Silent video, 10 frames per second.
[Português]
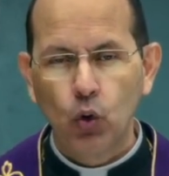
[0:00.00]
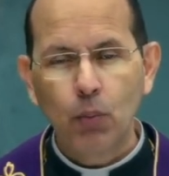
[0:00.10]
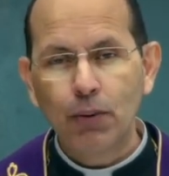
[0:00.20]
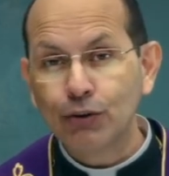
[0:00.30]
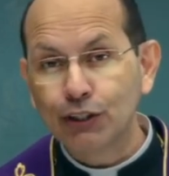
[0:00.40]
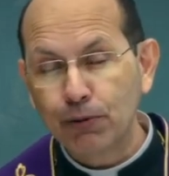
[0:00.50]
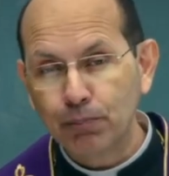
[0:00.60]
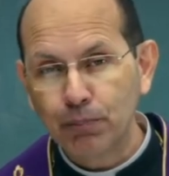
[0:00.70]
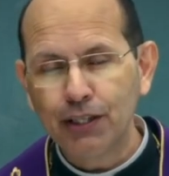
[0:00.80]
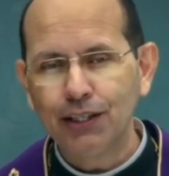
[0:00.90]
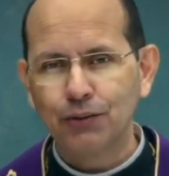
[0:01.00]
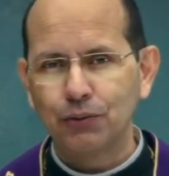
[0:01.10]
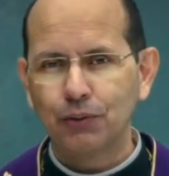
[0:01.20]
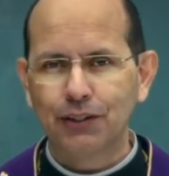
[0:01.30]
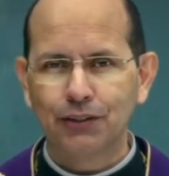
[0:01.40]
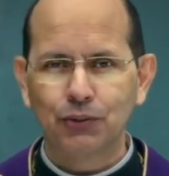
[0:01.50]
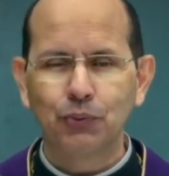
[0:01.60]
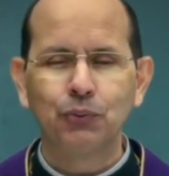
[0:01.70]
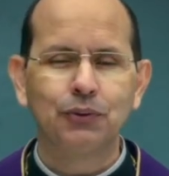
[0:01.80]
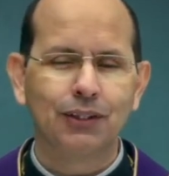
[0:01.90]
O meu espírito
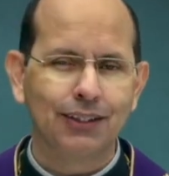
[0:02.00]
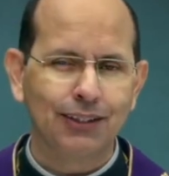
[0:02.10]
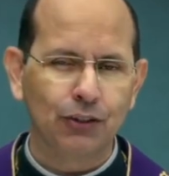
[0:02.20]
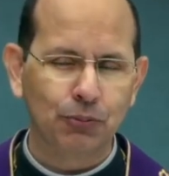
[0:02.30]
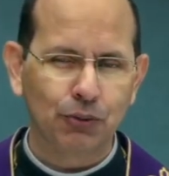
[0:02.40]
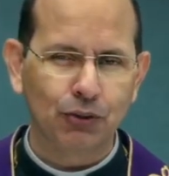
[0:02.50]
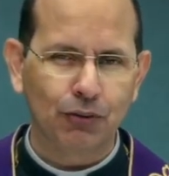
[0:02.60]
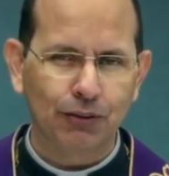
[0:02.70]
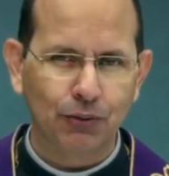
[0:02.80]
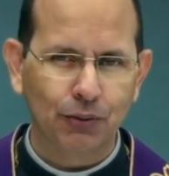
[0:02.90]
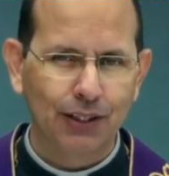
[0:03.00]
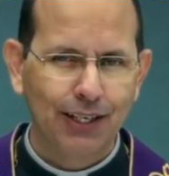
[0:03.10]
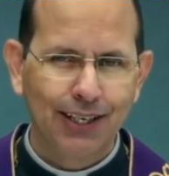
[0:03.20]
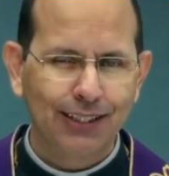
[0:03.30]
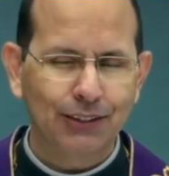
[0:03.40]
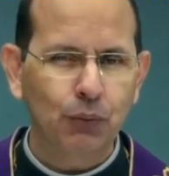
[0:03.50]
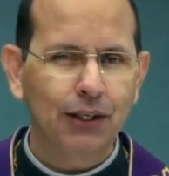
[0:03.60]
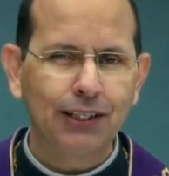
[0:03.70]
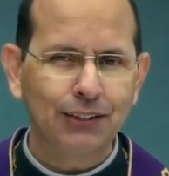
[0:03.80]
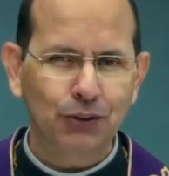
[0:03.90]
exulta em Deus, meu Salvador. Este é o
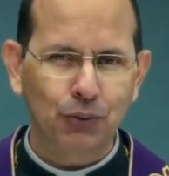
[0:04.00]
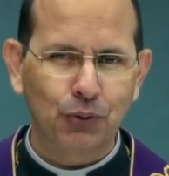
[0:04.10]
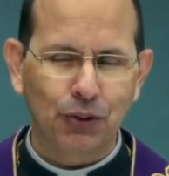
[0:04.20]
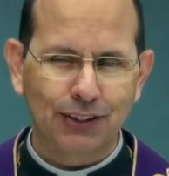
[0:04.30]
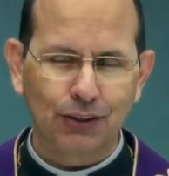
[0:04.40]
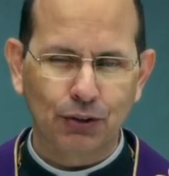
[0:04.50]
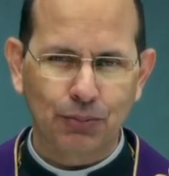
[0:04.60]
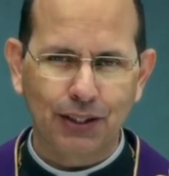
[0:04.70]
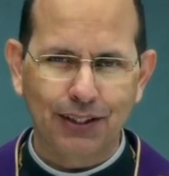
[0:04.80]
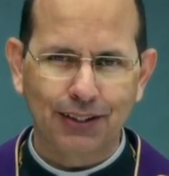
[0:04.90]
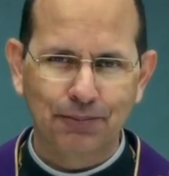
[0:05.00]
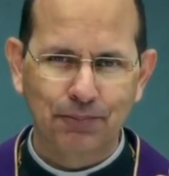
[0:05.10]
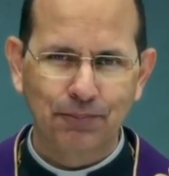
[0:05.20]
cântico do coração de Maria.